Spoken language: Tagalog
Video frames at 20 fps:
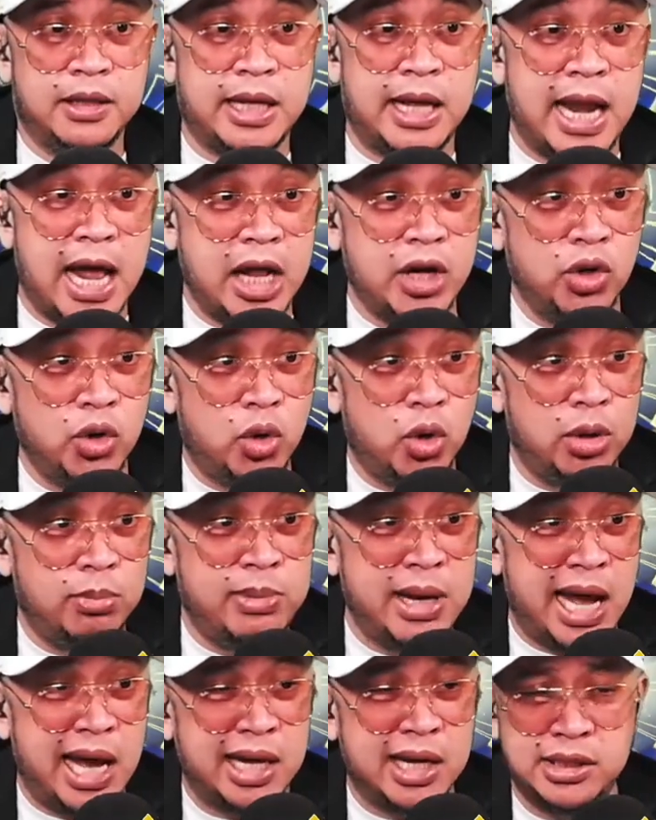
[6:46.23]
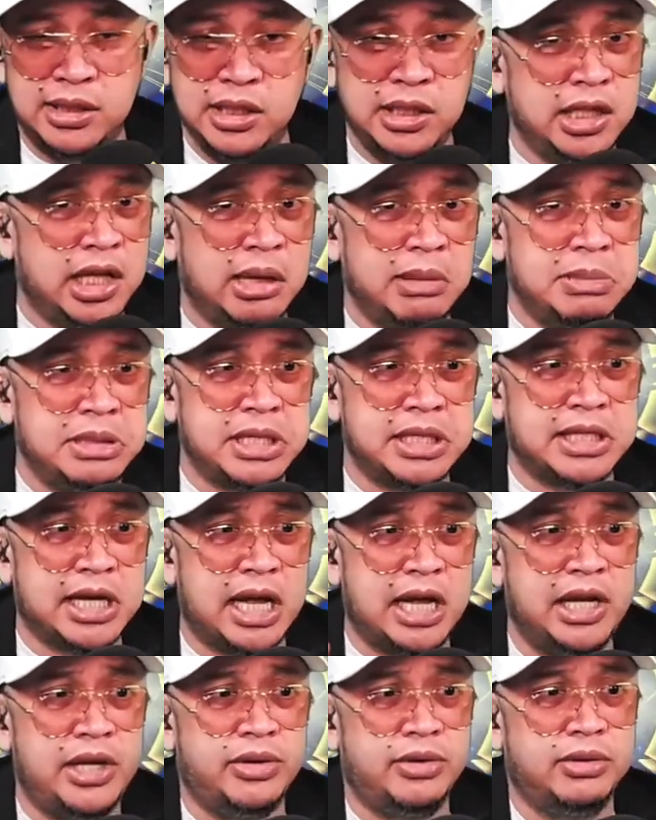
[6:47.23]
talano gold vloggers, hindi namin
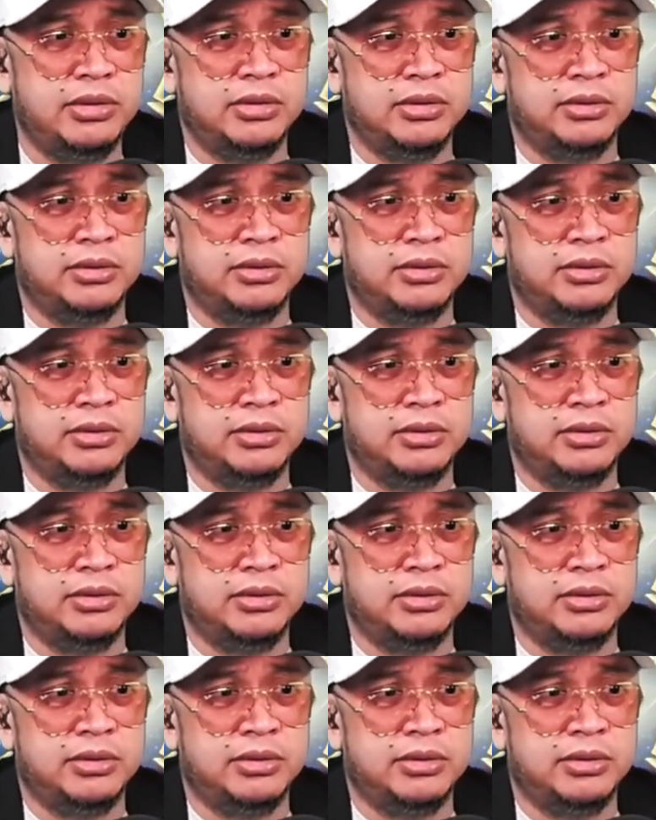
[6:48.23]
sasali yun.